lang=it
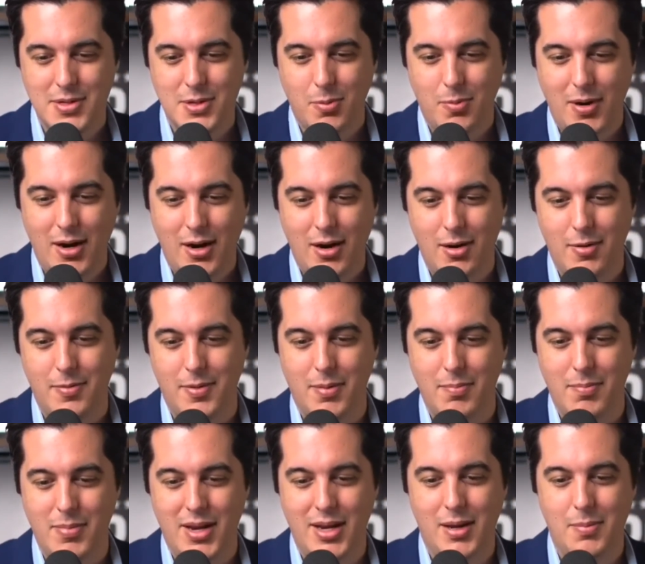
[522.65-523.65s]
Il che
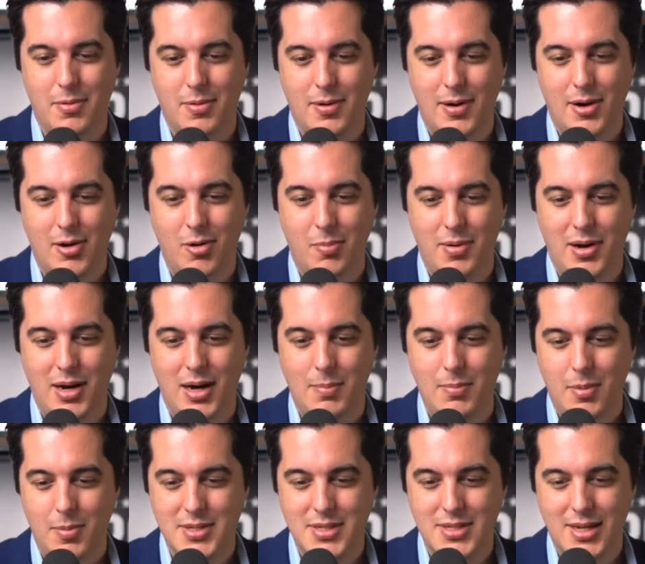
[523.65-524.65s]
significa che
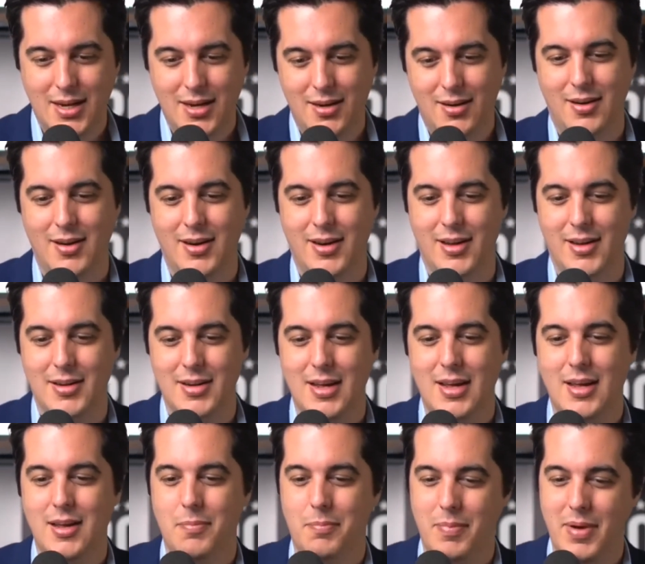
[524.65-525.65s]
Barack Obama ne era
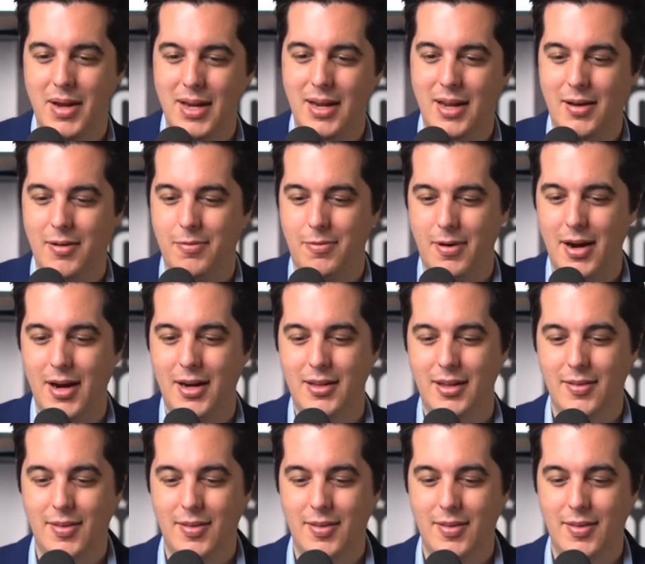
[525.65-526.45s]
a conoscenza,